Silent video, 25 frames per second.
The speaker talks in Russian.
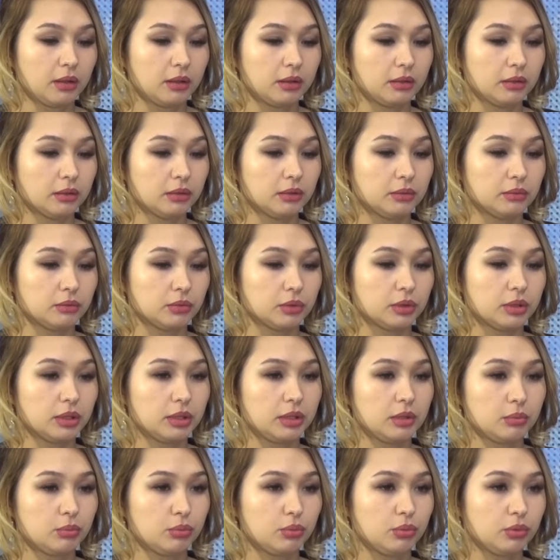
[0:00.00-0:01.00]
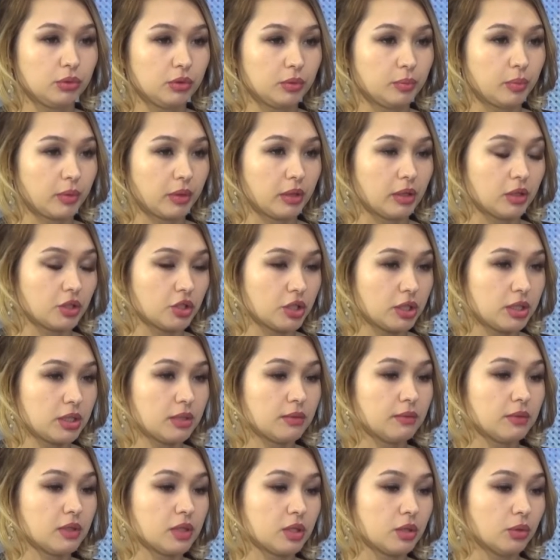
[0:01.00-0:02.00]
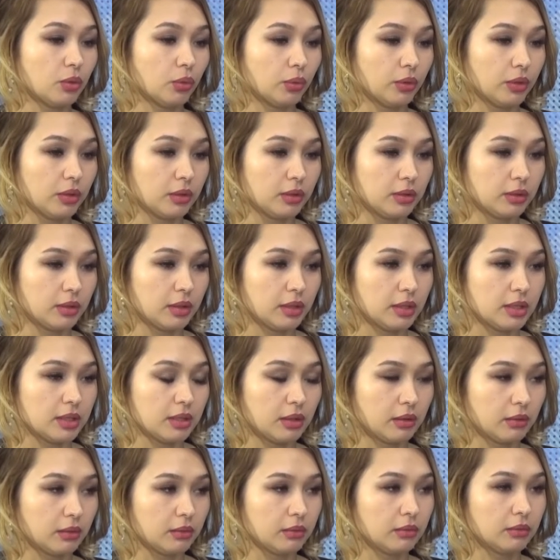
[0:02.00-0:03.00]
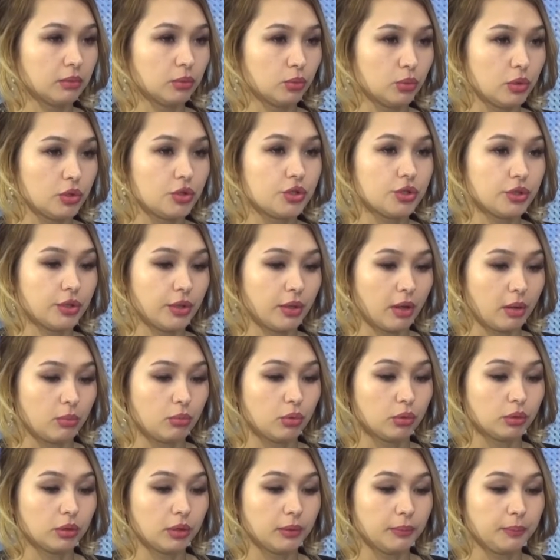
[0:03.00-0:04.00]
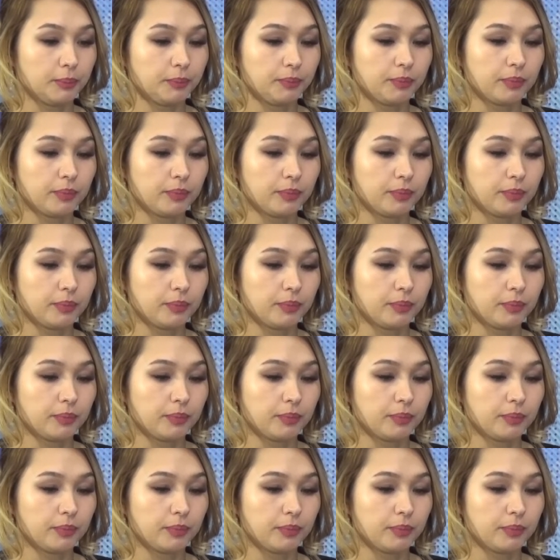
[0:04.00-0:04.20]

Э, вот это будет продолжаться весной, эти уличные работы.